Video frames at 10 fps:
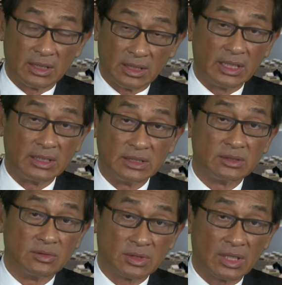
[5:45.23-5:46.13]
类
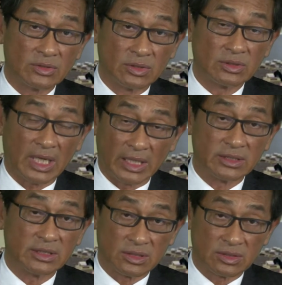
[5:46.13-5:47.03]
银股当中哪一
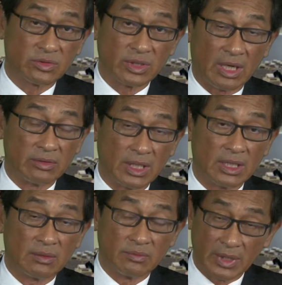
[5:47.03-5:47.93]
只是最好
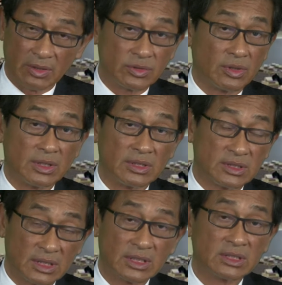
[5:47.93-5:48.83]
的？没有错，
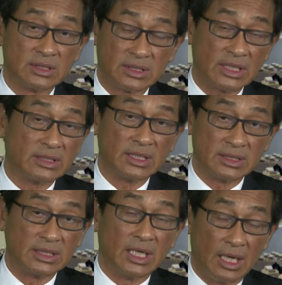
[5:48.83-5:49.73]
真的是建设
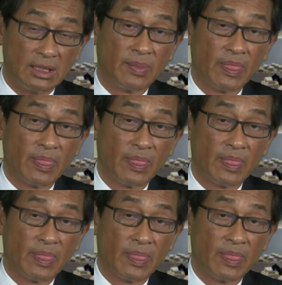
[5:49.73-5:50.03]
银行。